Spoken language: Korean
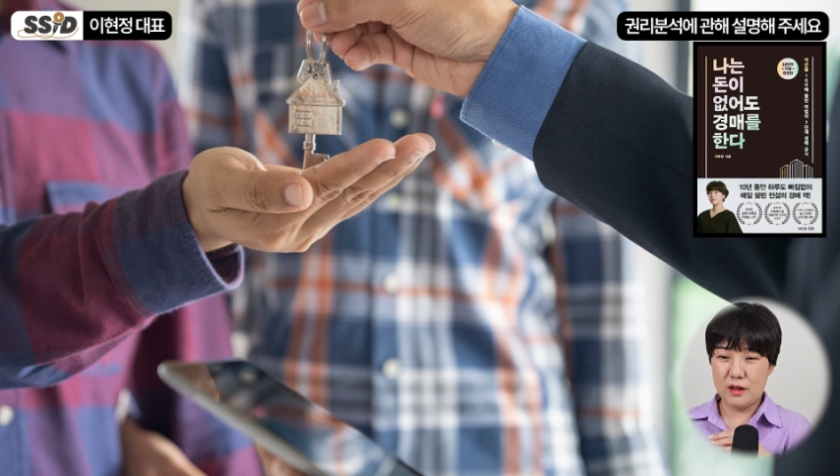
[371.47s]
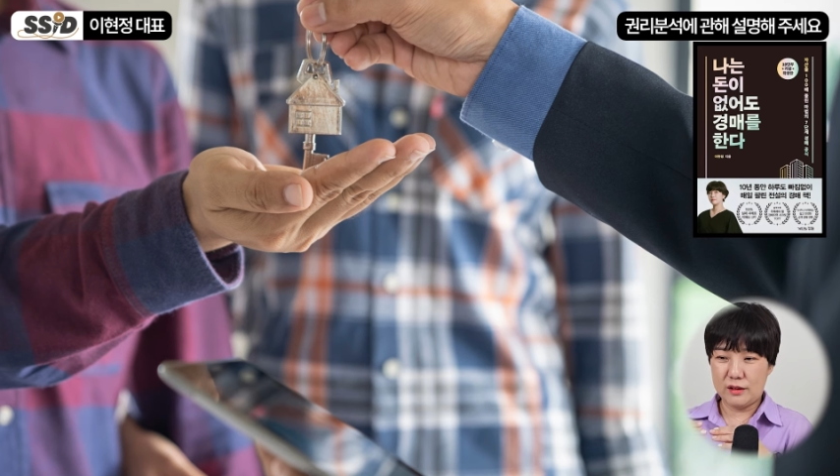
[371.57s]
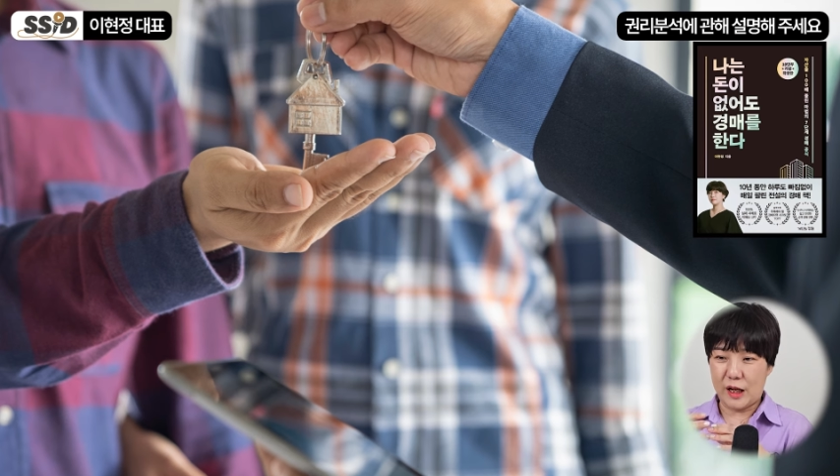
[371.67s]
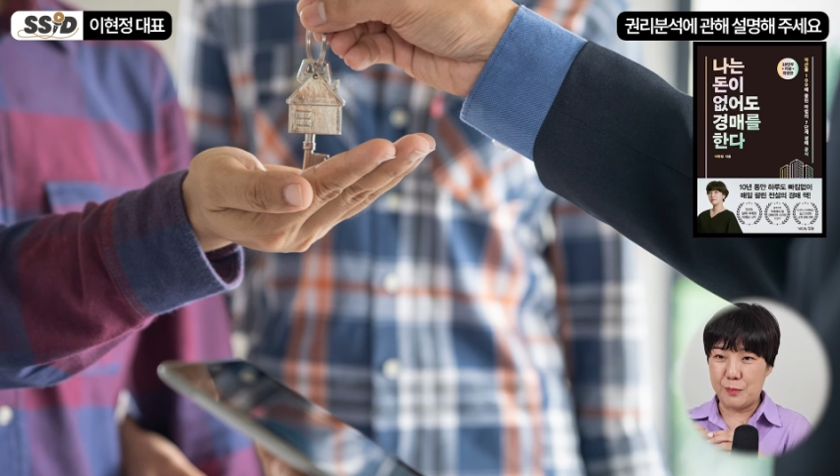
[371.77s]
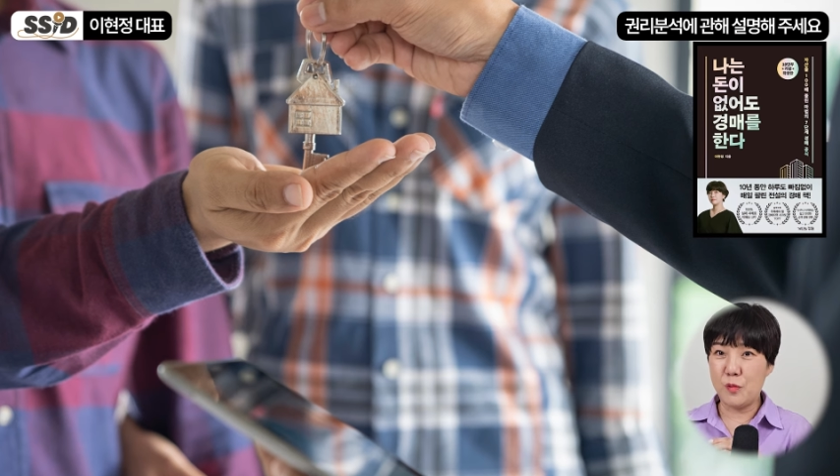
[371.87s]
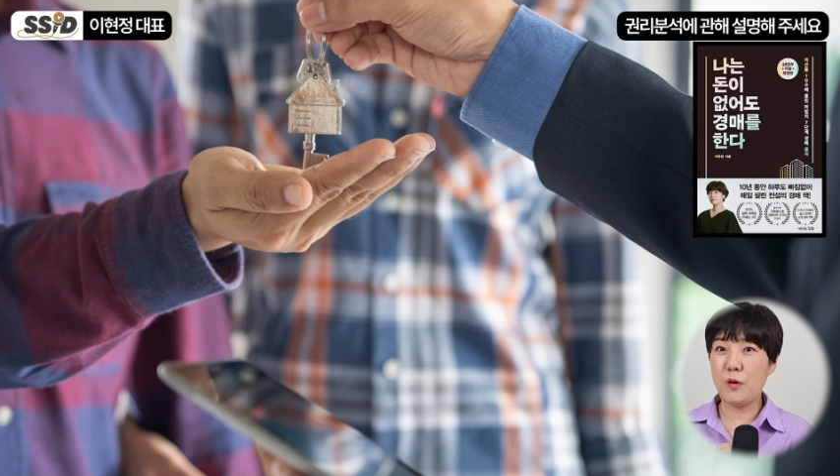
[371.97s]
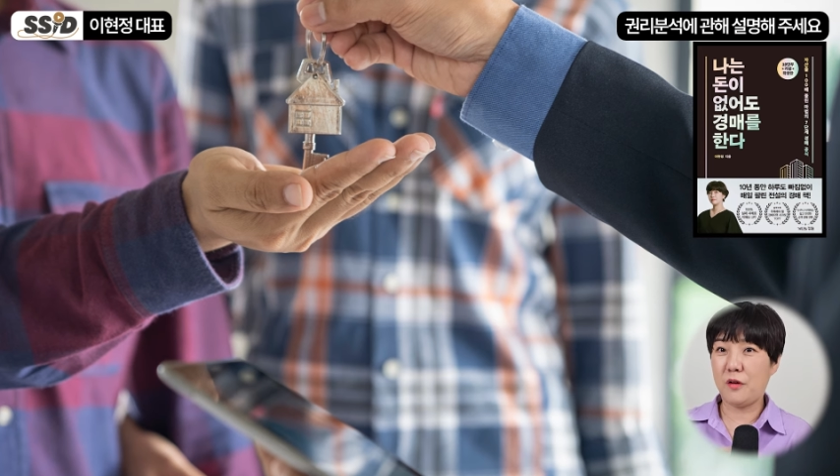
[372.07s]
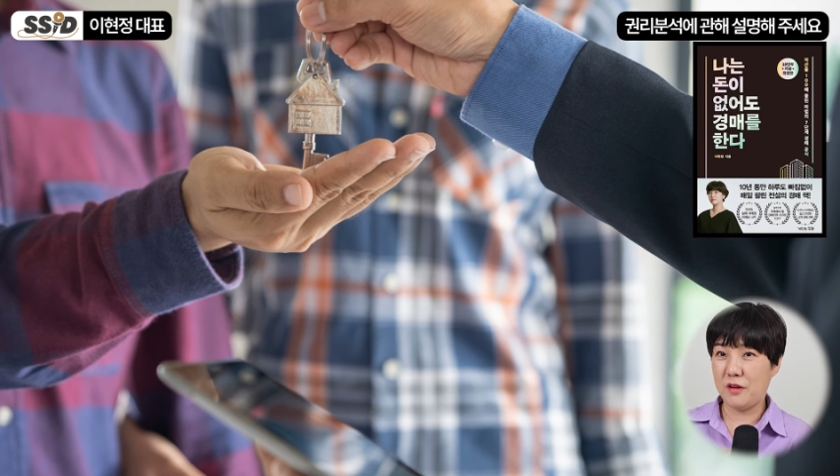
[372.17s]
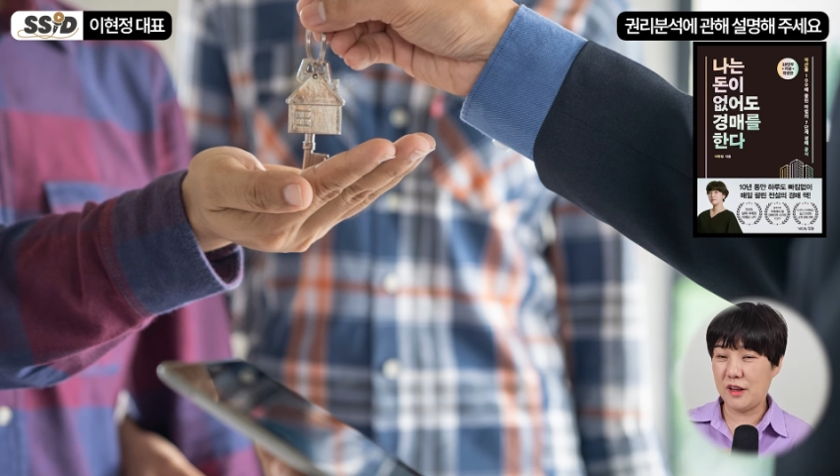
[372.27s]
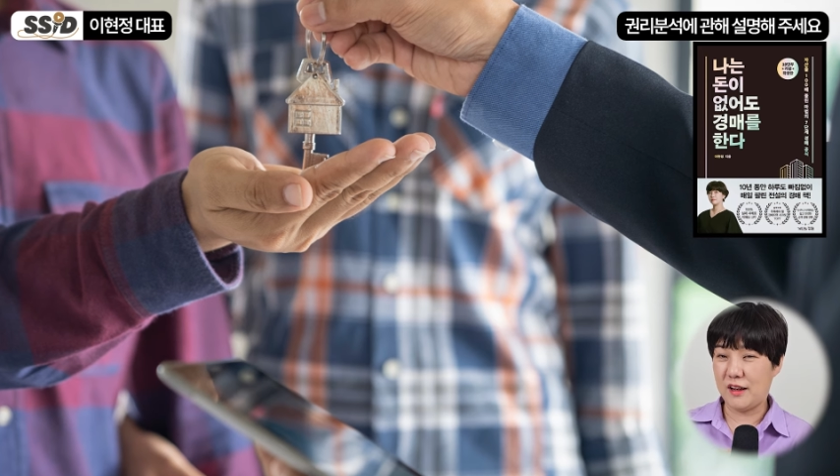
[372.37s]

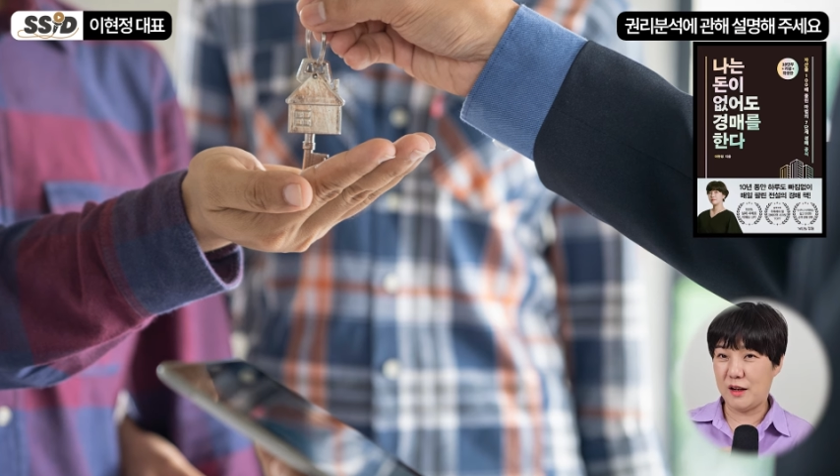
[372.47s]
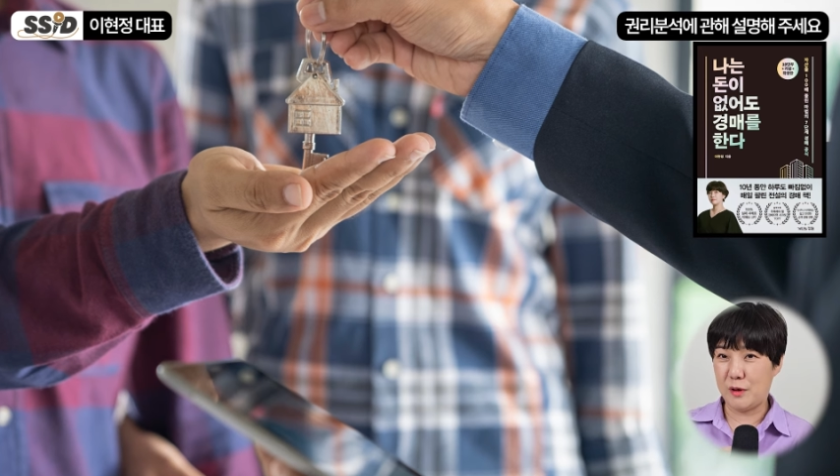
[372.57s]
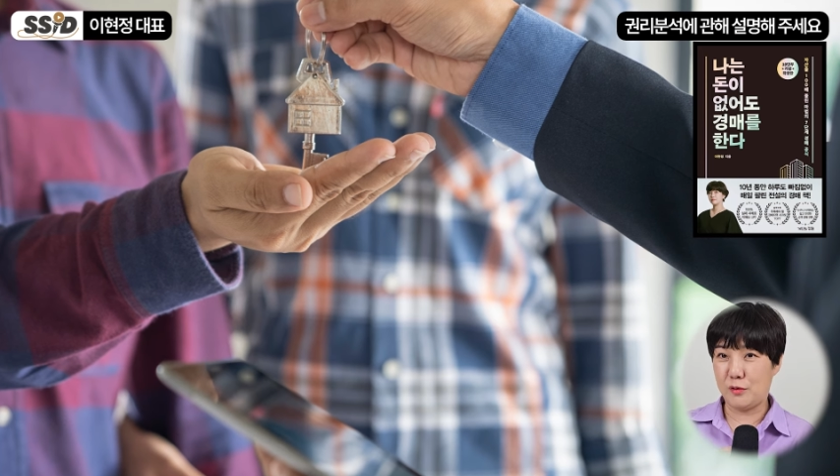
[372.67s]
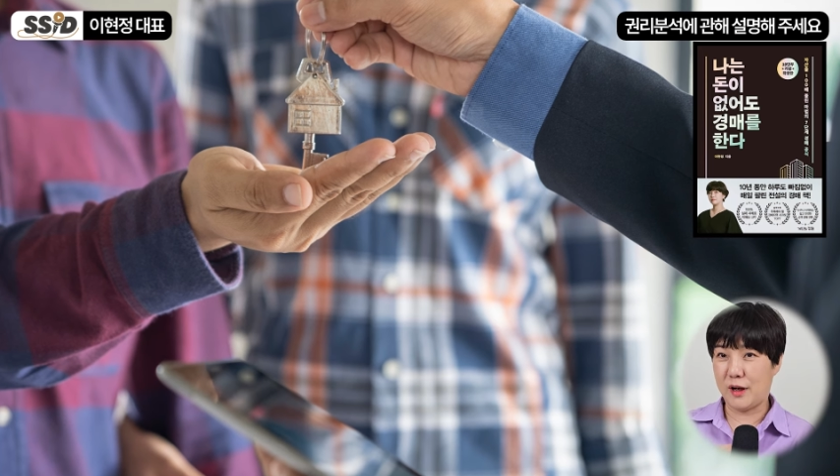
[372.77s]
남모르는 사람하고